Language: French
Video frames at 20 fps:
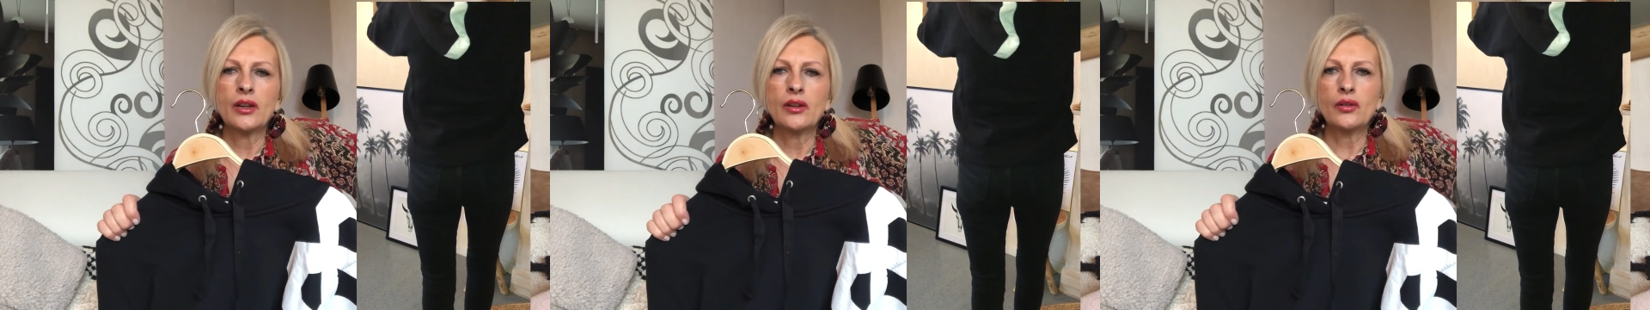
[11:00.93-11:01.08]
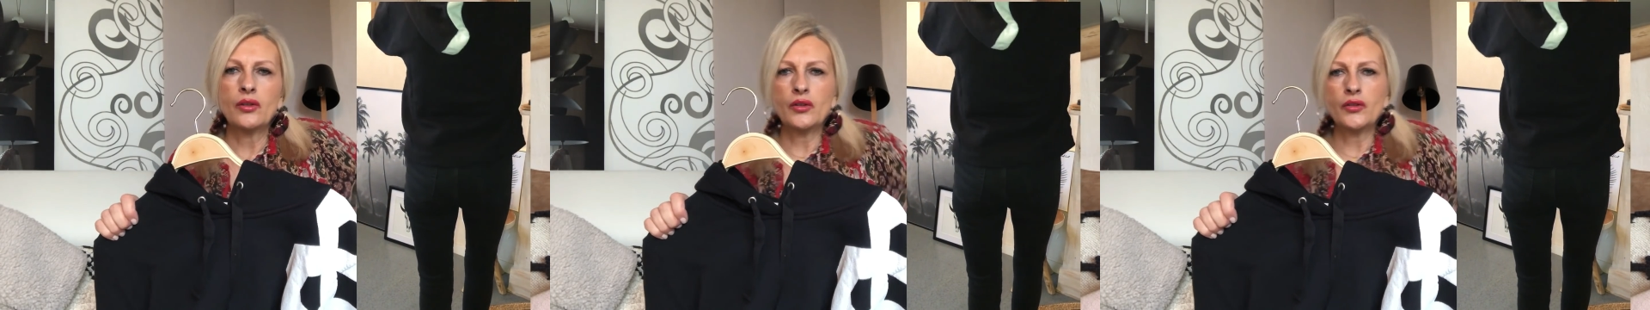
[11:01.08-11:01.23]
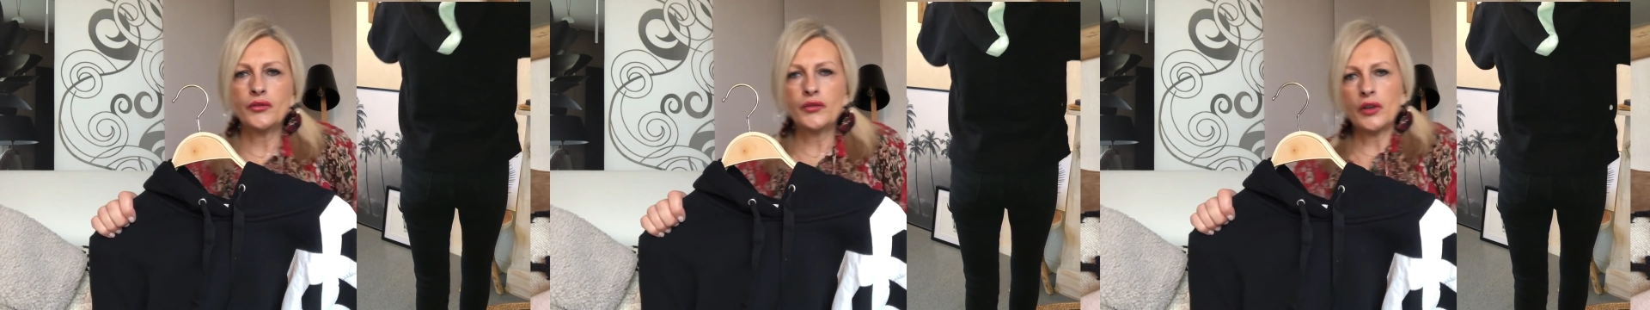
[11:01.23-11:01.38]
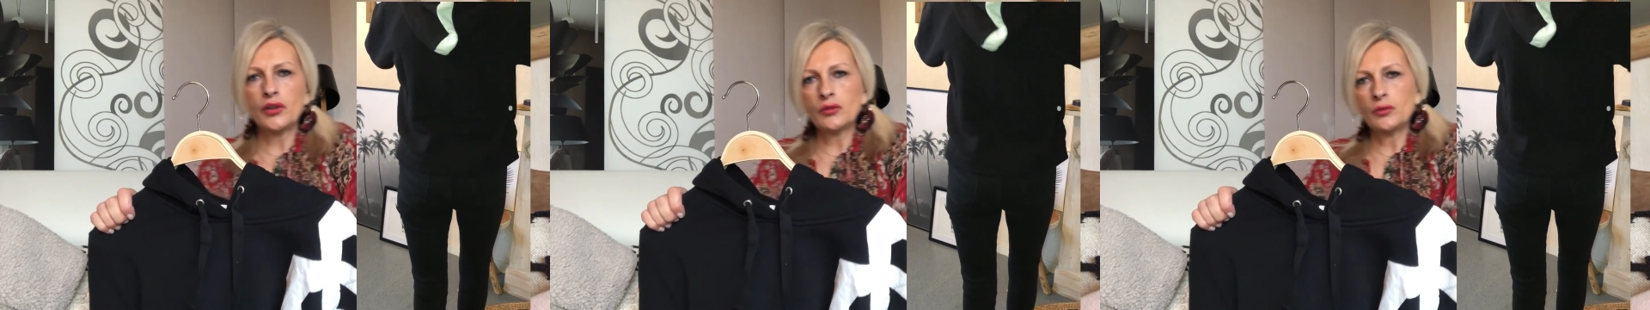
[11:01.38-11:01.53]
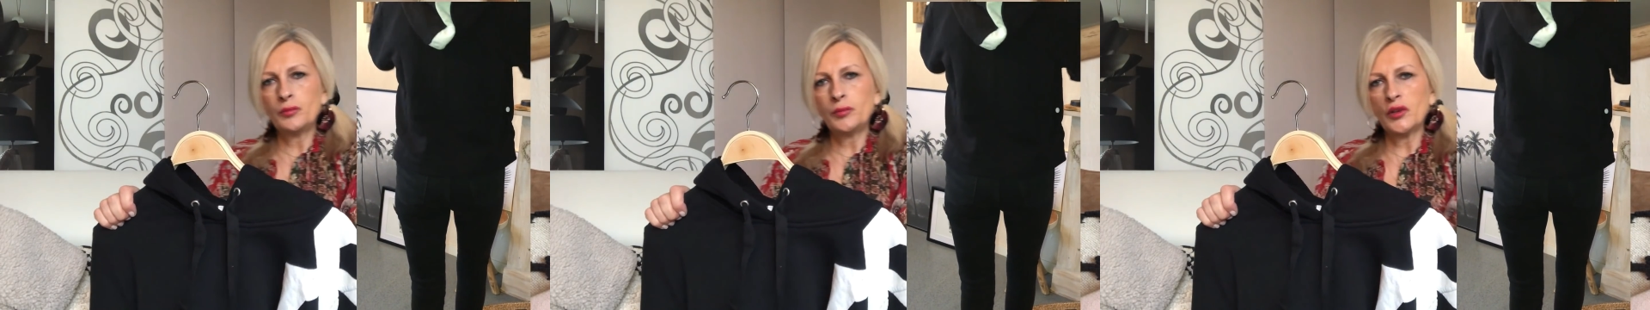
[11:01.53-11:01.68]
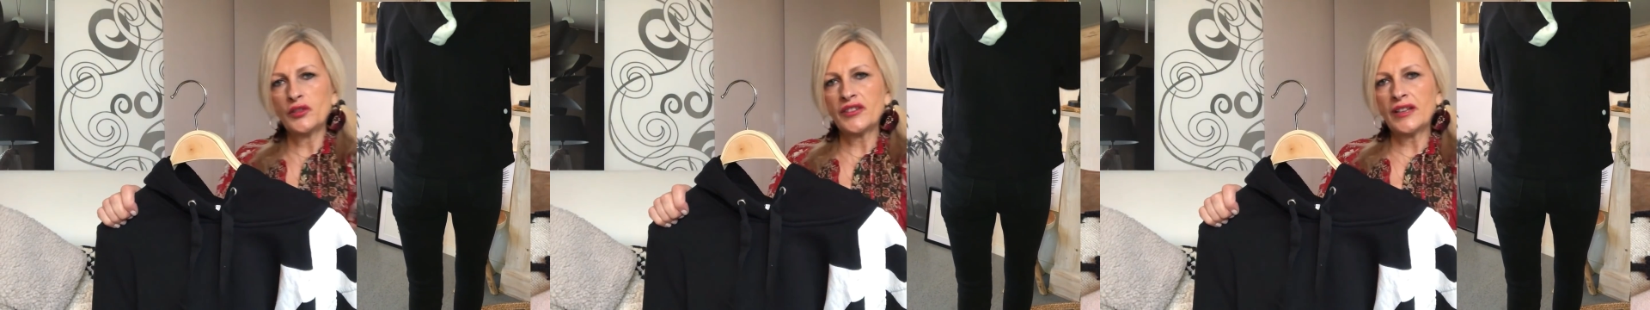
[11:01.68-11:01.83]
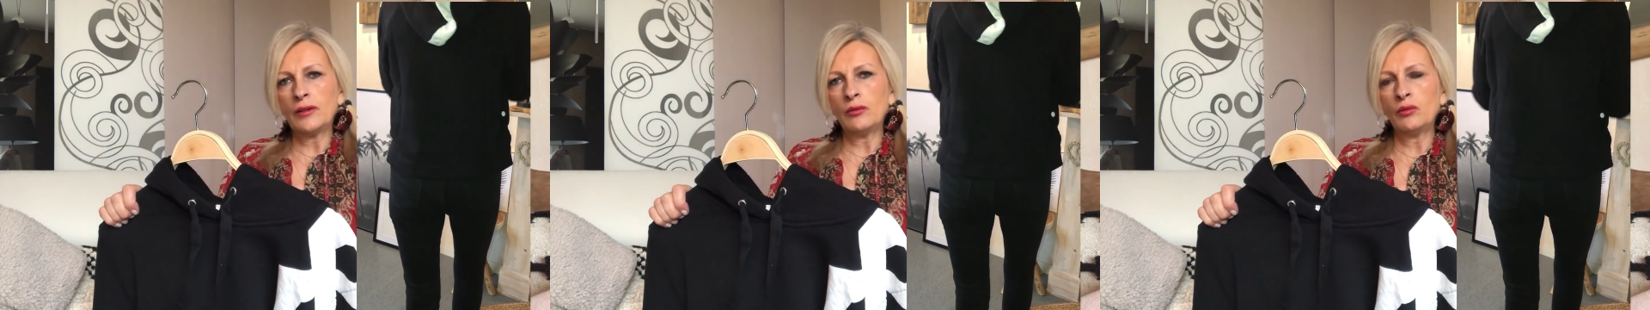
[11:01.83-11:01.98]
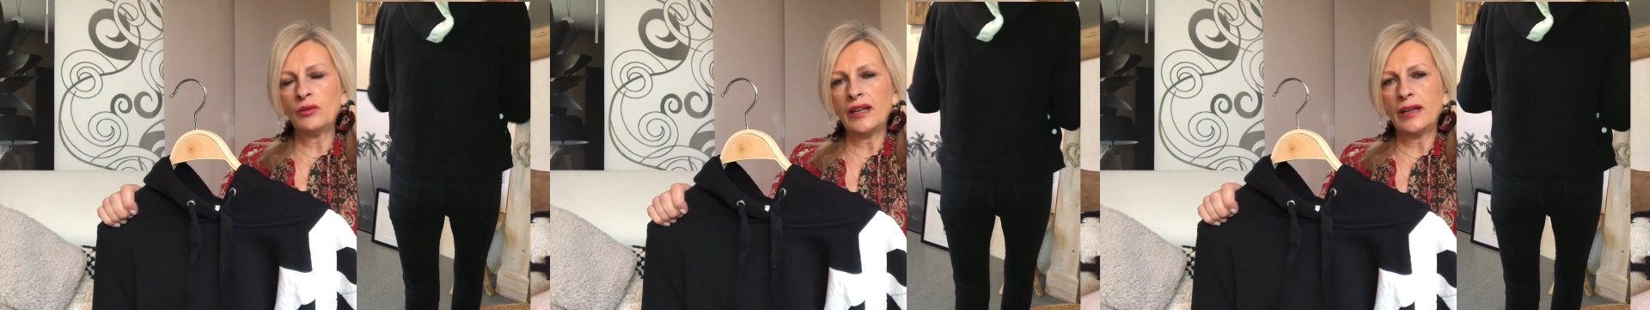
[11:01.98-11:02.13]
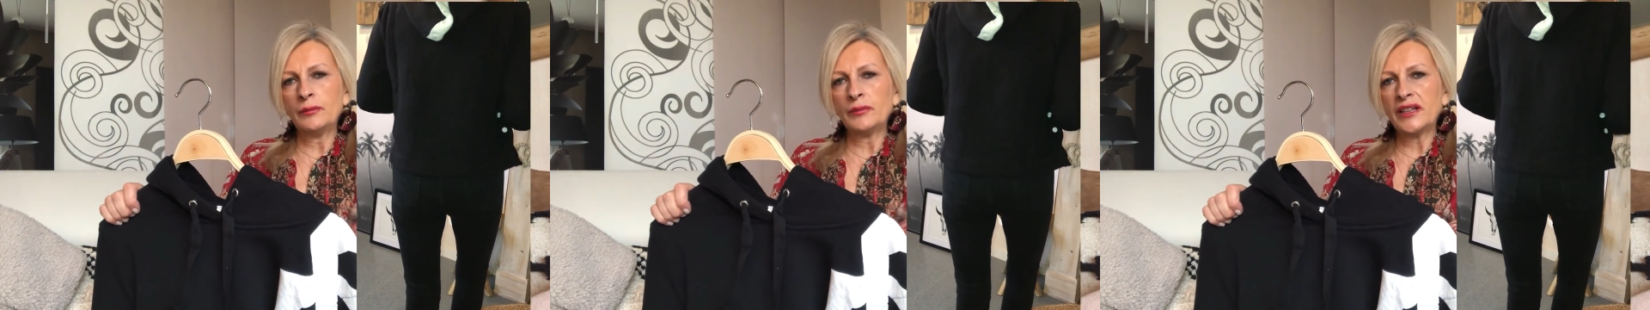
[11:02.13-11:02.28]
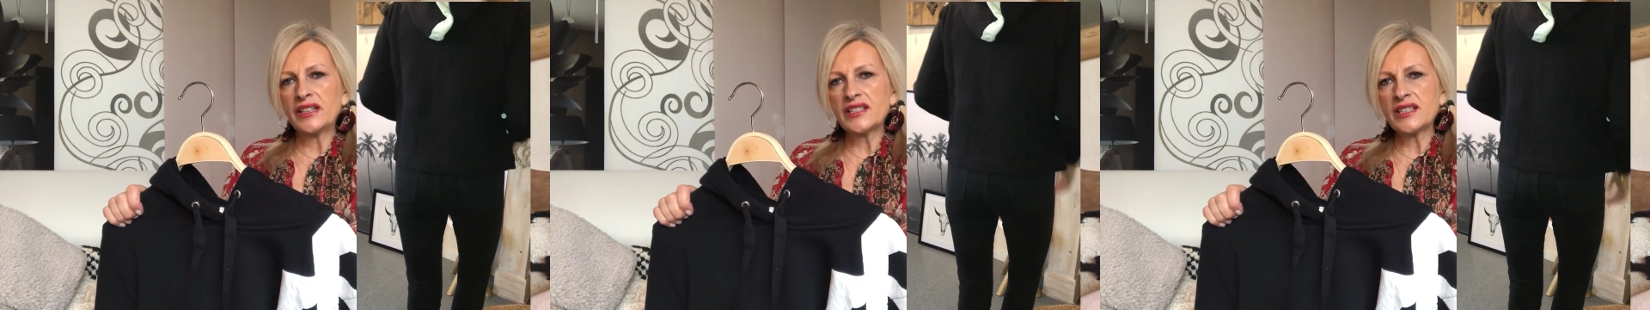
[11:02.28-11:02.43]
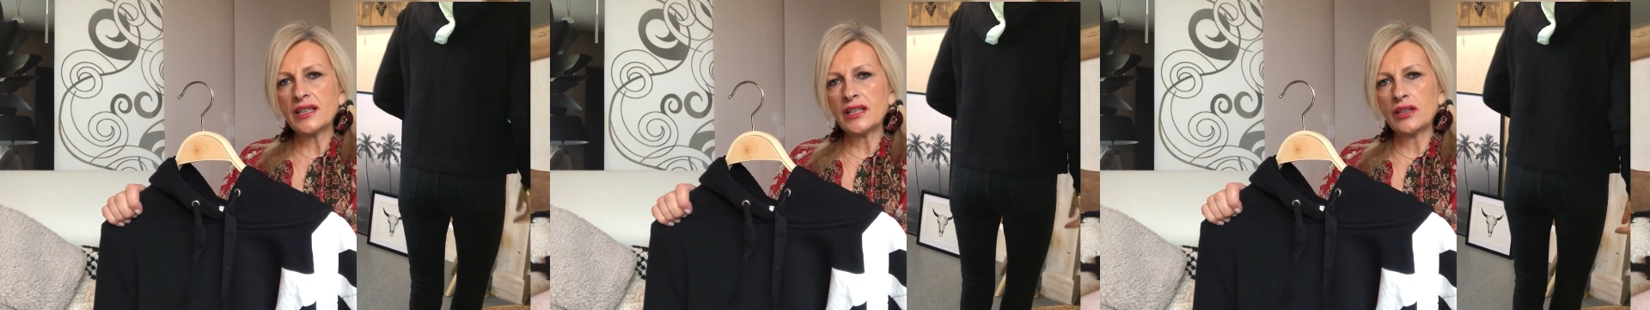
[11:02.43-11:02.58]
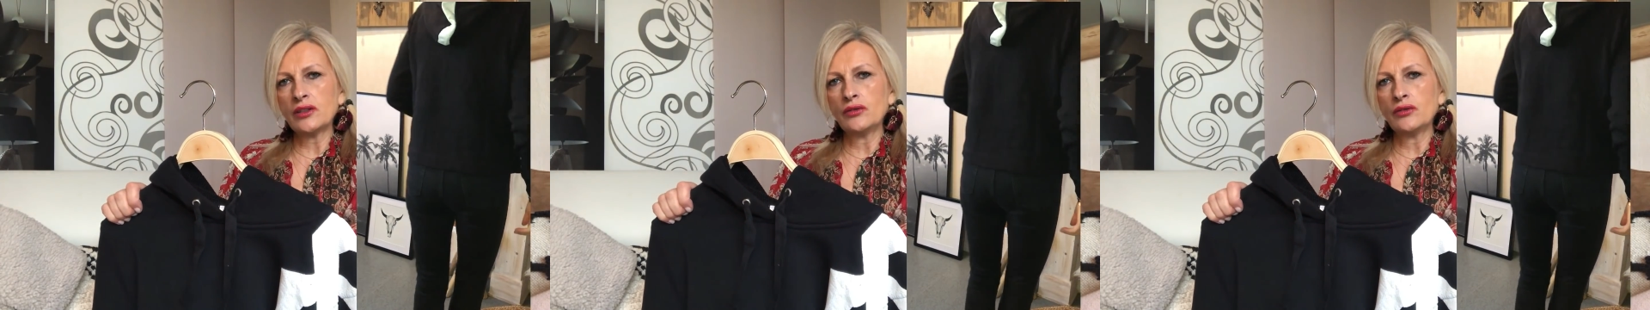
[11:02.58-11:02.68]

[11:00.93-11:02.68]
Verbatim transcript: euh, dans le pantalon la moitié